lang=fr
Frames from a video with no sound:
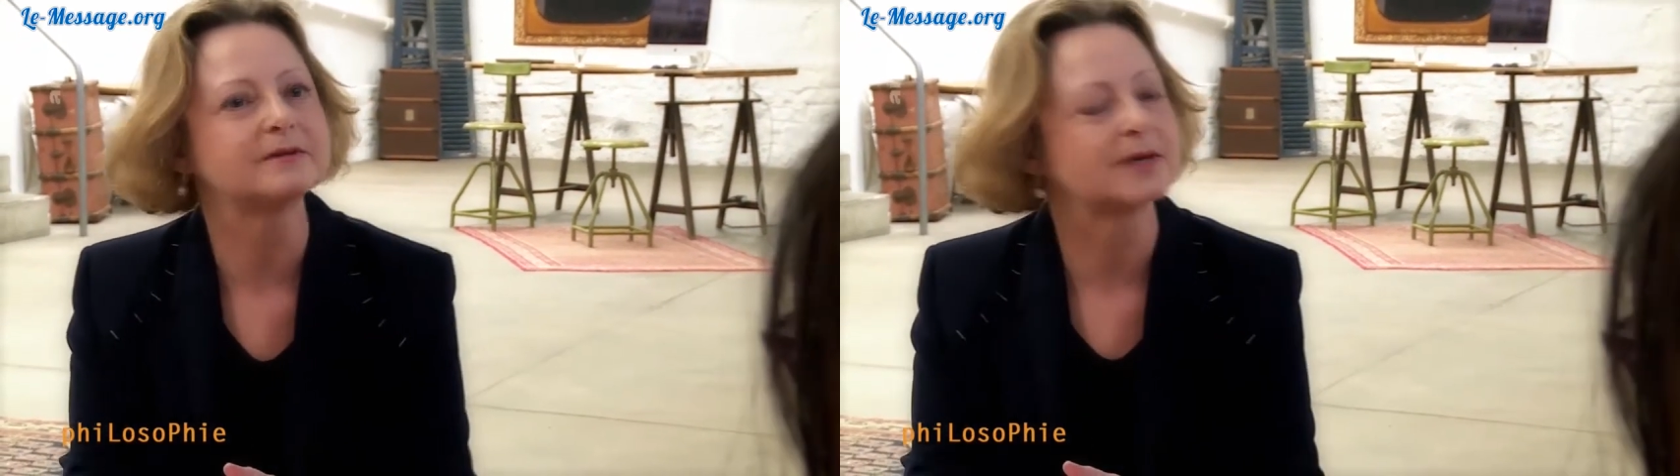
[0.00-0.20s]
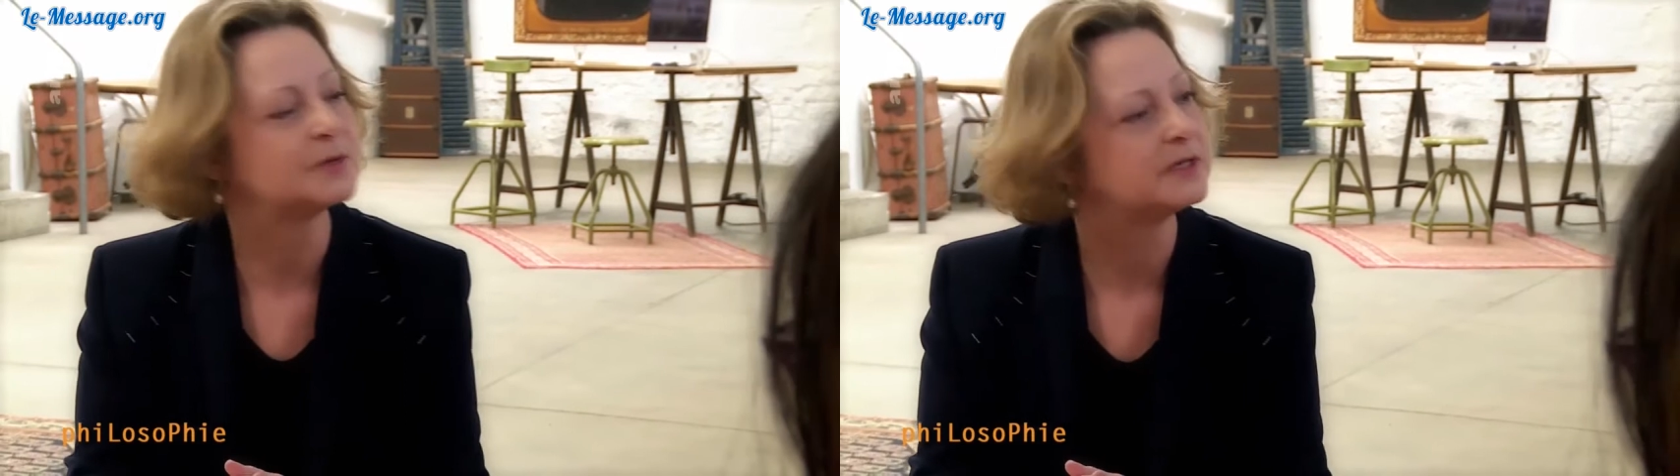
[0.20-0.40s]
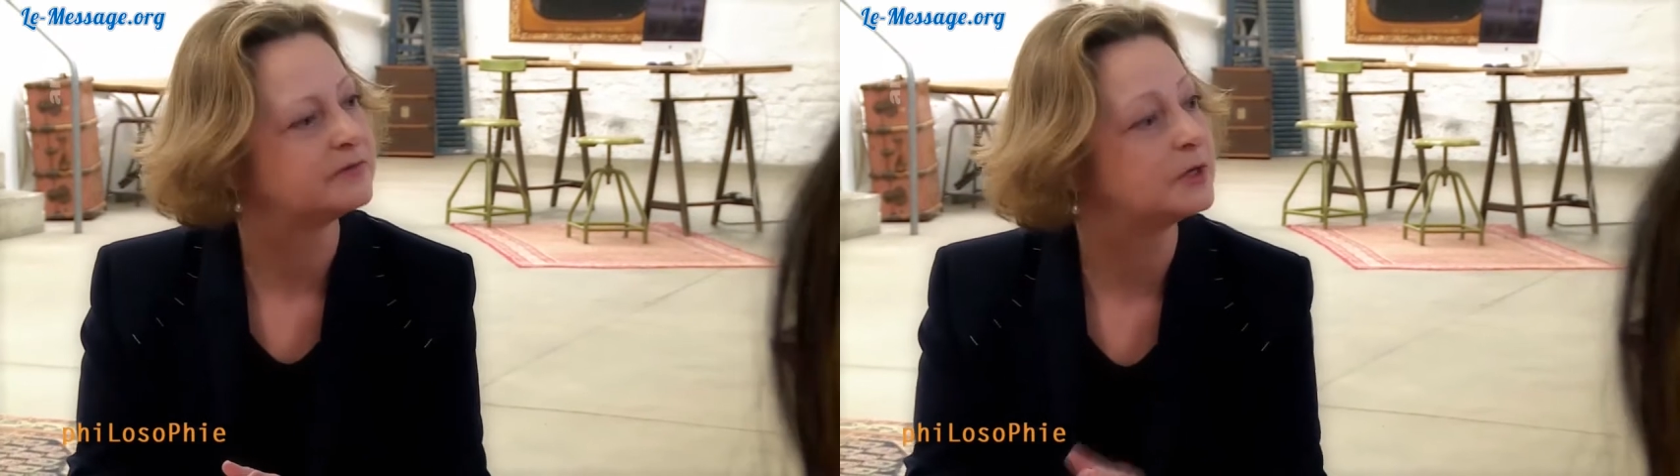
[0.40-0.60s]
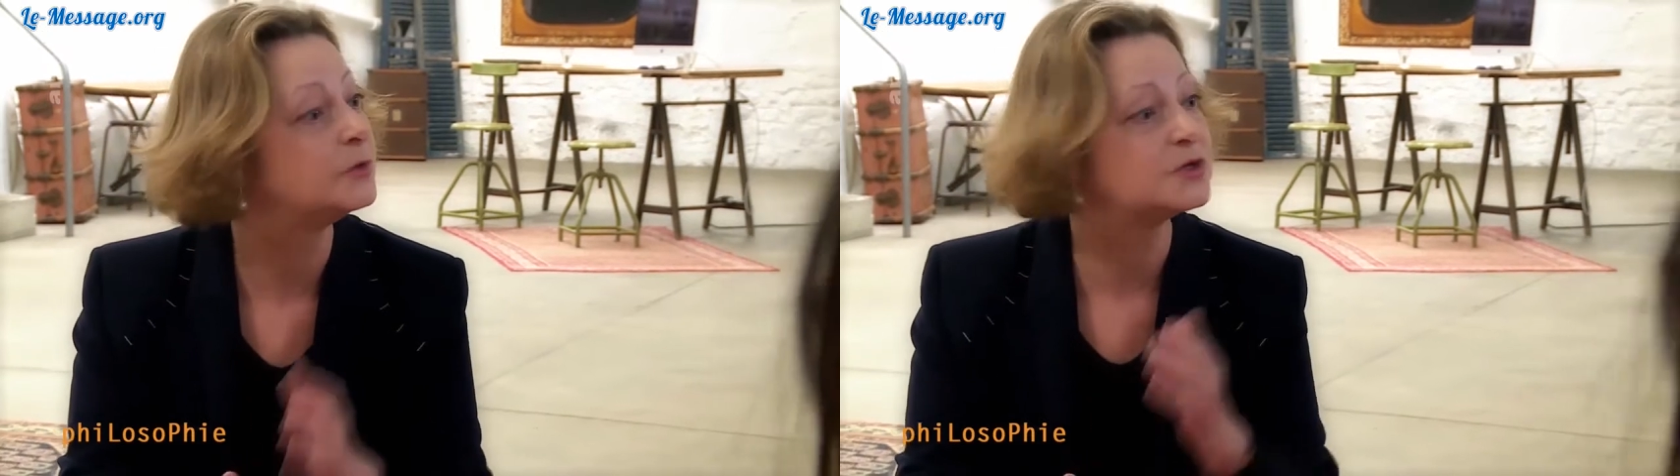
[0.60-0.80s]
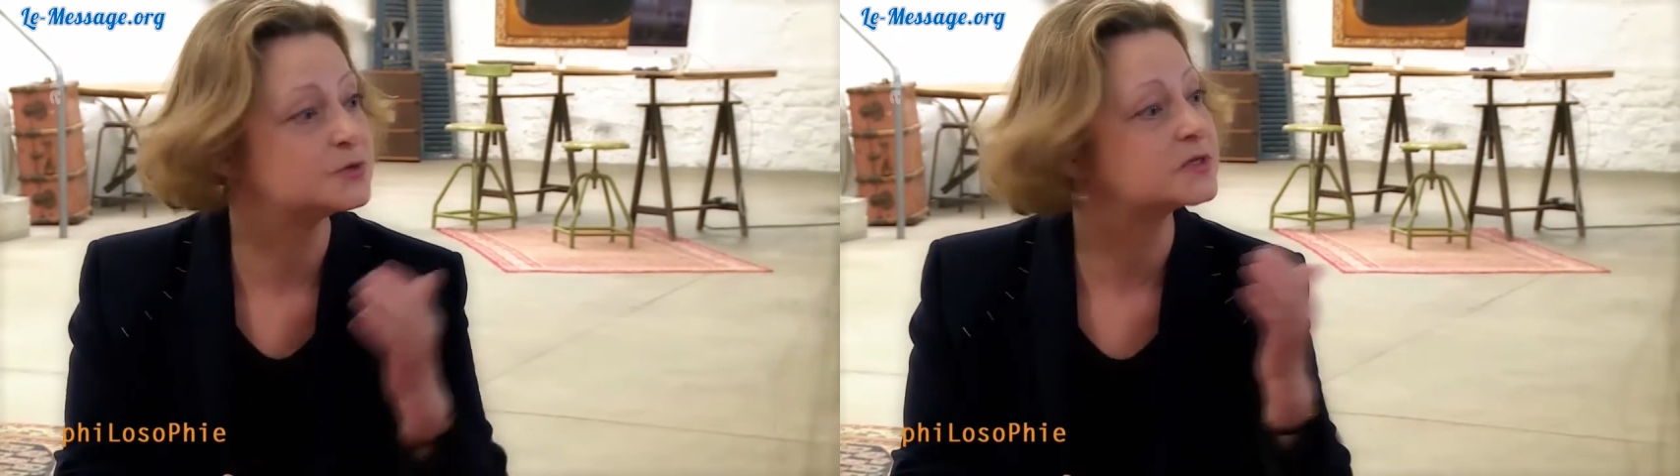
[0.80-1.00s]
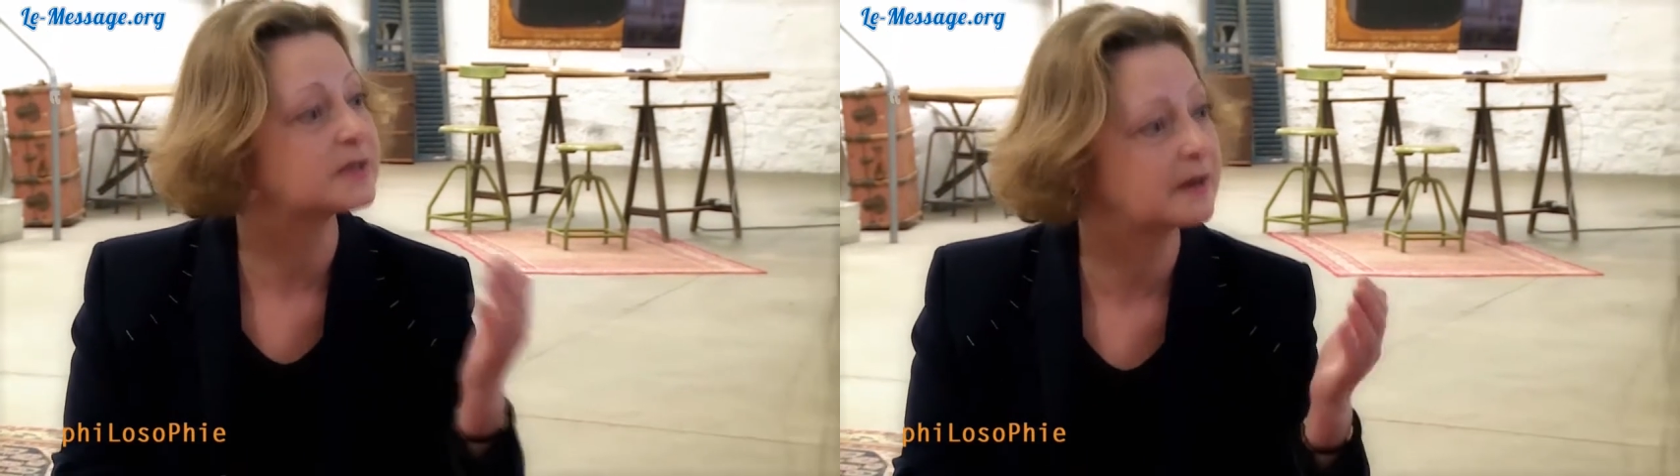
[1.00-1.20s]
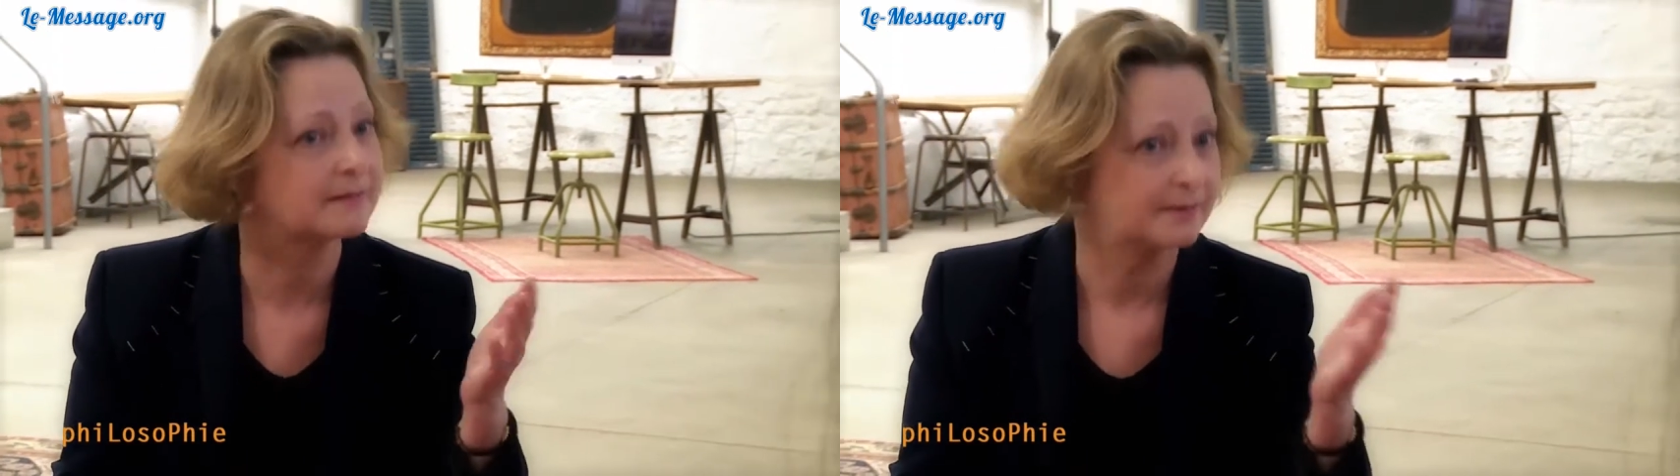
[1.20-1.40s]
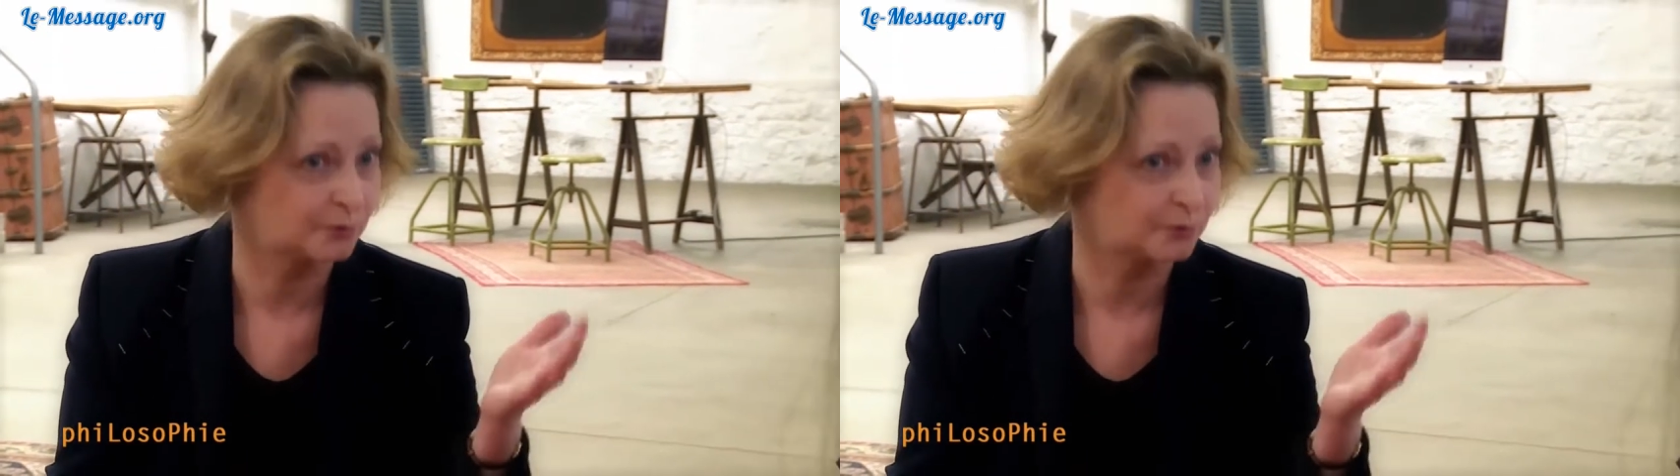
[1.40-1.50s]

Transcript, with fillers: très bien évaluée jusqu'à